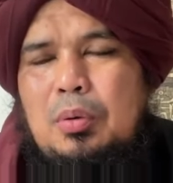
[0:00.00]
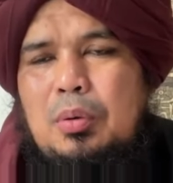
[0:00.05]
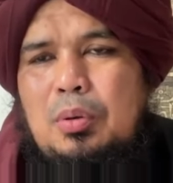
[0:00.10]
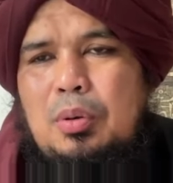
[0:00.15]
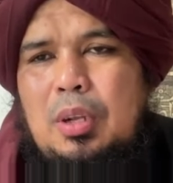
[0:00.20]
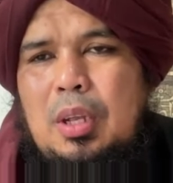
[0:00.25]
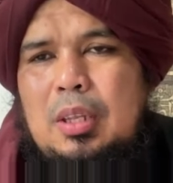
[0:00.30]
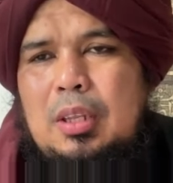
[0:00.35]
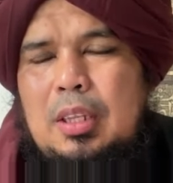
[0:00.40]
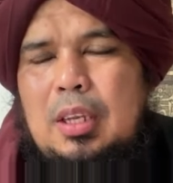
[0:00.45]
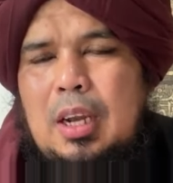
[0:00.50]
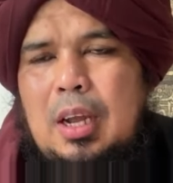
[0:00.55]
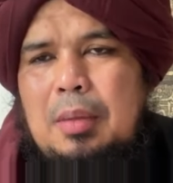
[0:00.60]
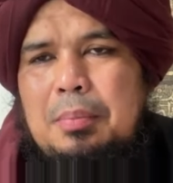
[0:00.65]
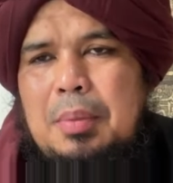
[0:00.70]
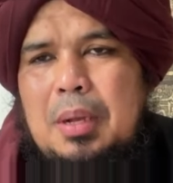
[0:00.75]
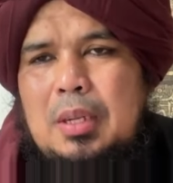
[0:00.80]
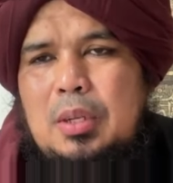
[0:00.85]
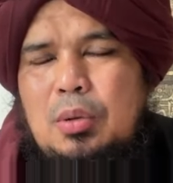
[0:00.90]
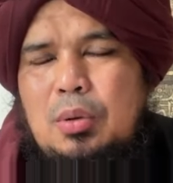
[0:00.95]
Saya cukup
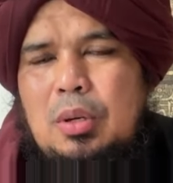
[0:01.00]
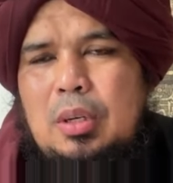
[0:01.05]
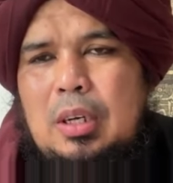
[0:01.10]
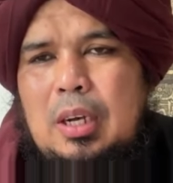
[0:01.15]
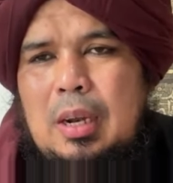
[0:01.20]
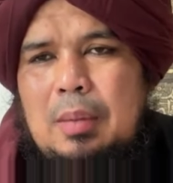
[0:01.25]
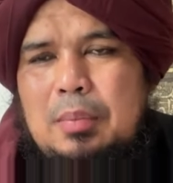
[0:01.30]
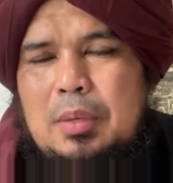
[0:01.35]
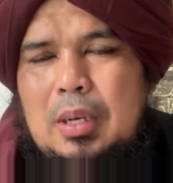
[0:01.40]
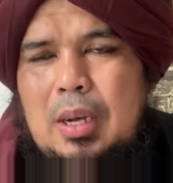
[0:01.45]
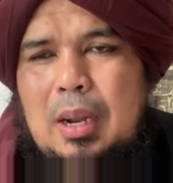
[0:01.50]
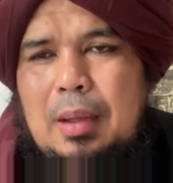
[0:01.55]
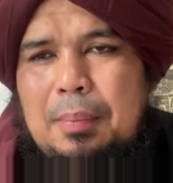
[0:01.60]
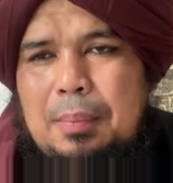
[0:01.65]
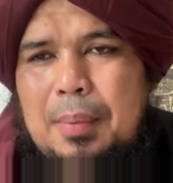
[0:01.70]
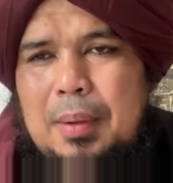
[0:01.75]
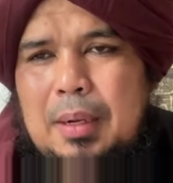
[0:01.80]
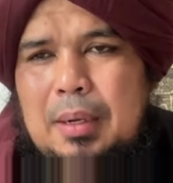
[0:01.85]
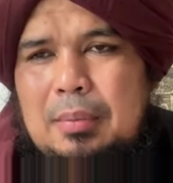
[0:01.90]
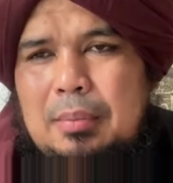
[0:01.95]
heran ya biasanya kalau
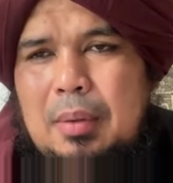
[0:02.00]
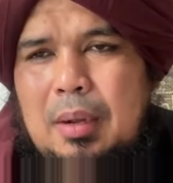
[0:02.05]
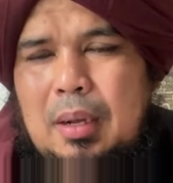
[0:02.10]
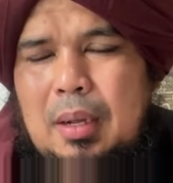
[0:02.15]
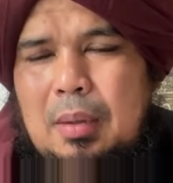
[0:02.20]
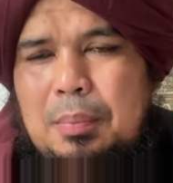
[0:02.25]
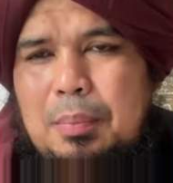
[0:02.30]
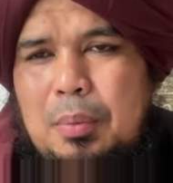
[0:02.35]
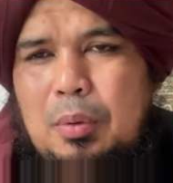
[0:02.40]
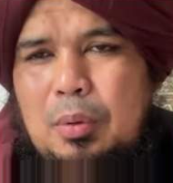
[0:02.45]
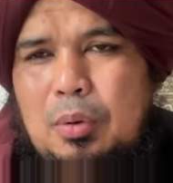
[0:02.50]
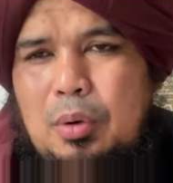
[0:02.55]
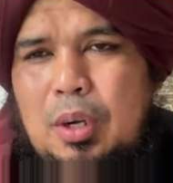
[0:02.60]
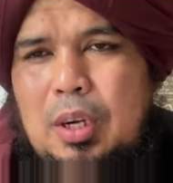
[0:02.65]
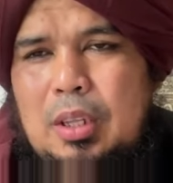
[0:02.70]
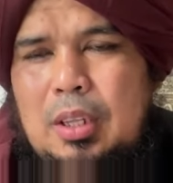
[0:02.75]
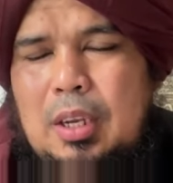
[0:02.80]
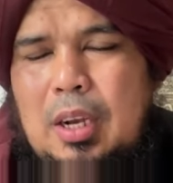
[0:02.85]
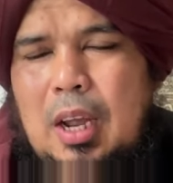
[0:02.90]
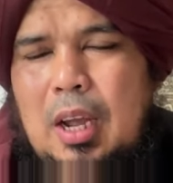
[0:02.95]
masalah berantem ya
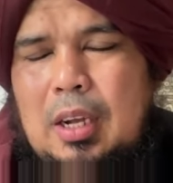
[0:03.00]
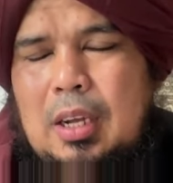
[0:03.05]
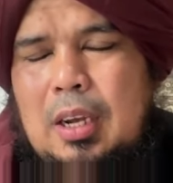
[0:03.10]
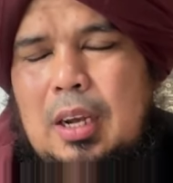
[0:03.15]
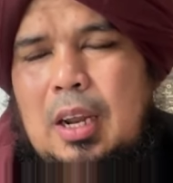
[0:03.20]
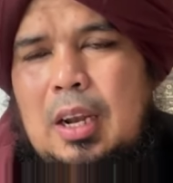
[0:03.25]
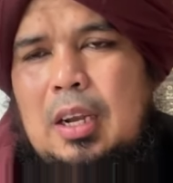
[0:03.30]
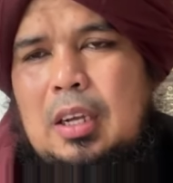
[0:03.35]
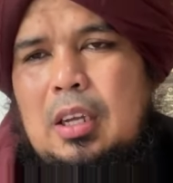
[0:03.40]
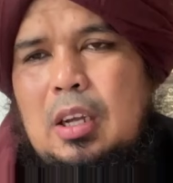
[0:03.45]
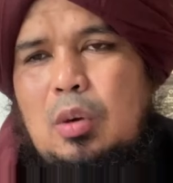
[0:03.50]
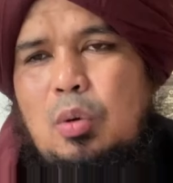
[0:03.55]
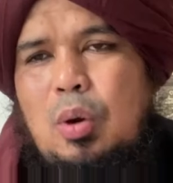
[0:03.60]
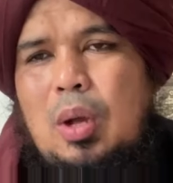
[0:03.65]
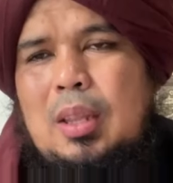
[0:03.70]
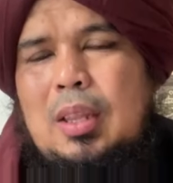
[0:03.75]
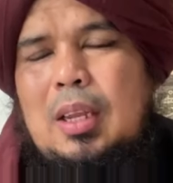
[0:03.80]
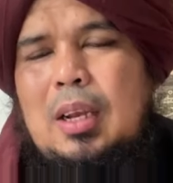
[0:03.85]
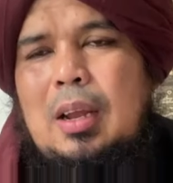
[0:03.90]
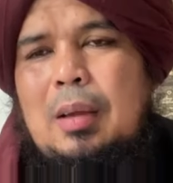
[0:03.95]
masalah berantem
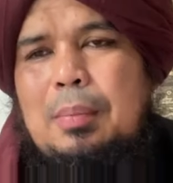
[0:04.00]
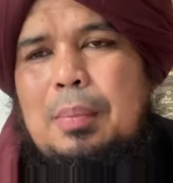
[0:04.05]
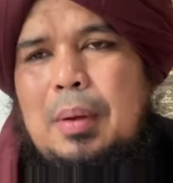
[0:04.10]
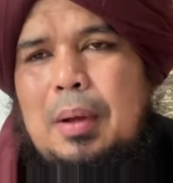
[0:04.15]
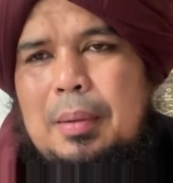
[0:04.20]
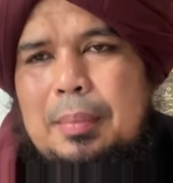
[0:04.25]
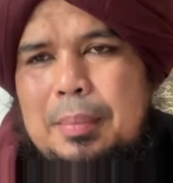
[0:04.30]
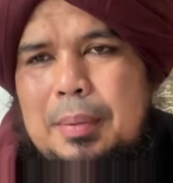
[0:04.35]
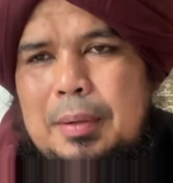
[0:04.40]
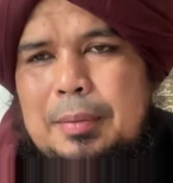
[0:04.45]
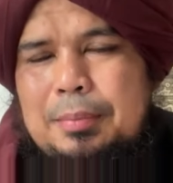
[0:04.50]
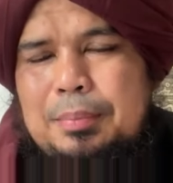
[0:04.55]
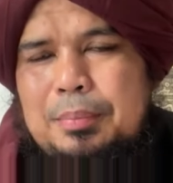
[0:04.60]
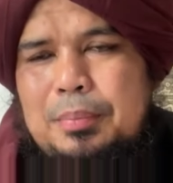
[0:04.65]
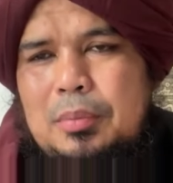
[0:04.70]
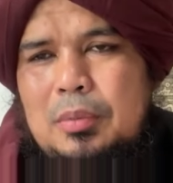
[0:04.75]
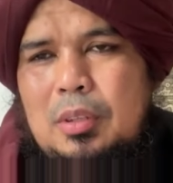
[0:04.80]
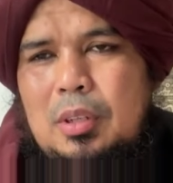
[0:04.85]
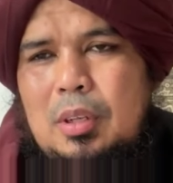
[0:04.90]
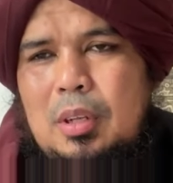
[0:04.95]
itu
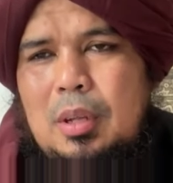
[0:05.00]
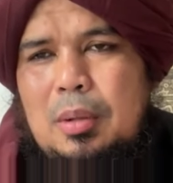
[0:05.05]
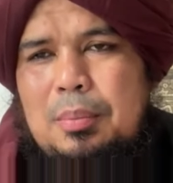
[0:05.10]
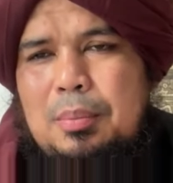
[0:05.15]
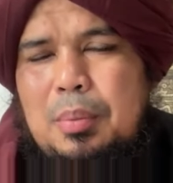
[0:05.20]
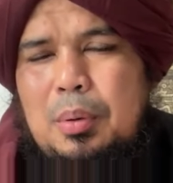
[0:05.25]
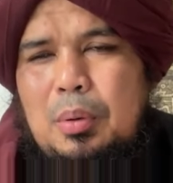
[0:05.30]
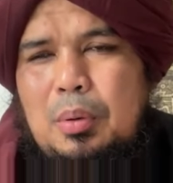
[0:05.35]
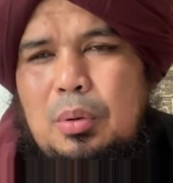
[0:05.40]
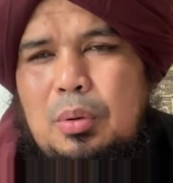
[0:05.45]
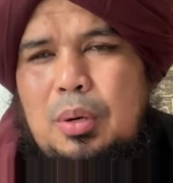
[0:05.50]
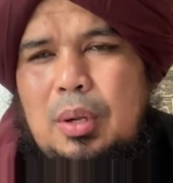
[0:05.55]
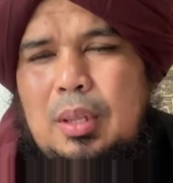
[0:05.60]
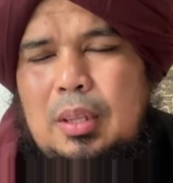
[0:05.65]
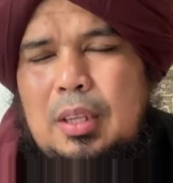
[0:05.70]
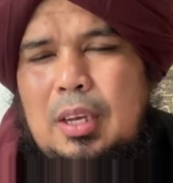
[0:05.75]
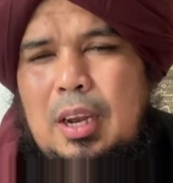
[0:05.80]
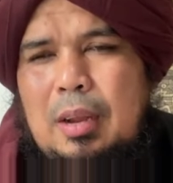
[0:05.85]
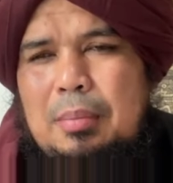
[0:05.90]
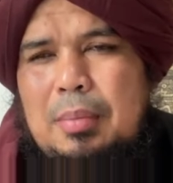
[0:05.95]
um,
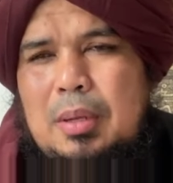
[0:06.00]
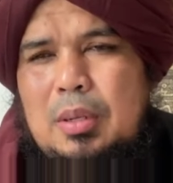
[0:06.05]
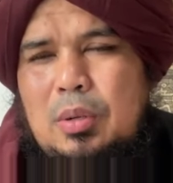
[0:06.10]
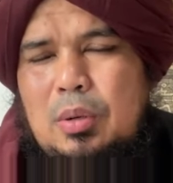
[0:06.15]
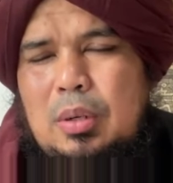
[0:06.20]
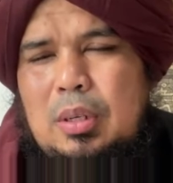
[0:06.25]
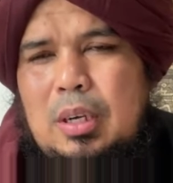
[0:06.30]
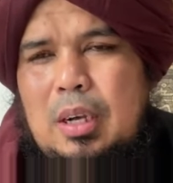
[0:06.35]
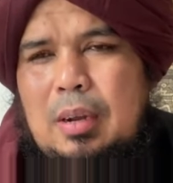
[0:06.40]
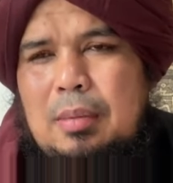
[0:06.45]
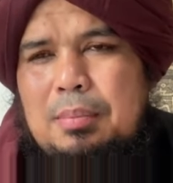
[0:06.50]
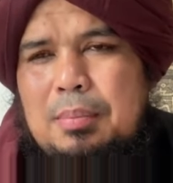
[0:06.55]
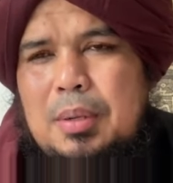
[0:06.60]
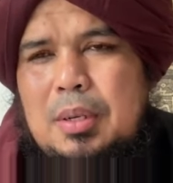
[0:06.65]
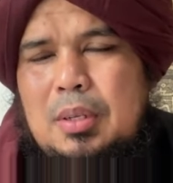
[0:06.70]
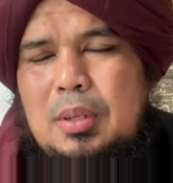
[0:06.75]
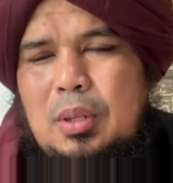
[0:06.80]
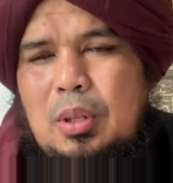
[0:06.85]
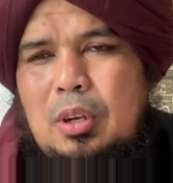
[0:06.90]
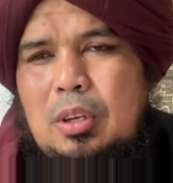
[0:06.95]
ada penangguhan
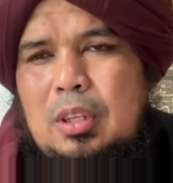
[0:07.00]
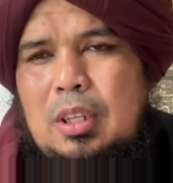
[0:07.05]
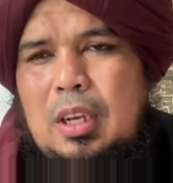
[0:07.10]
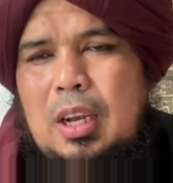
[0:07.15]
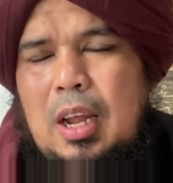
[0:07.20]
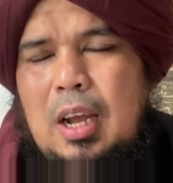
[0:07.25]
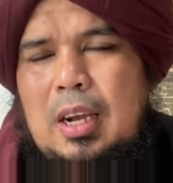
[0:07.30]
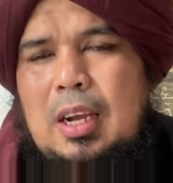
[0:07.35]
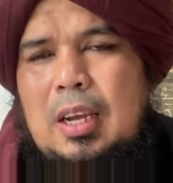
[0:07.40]
penahanan.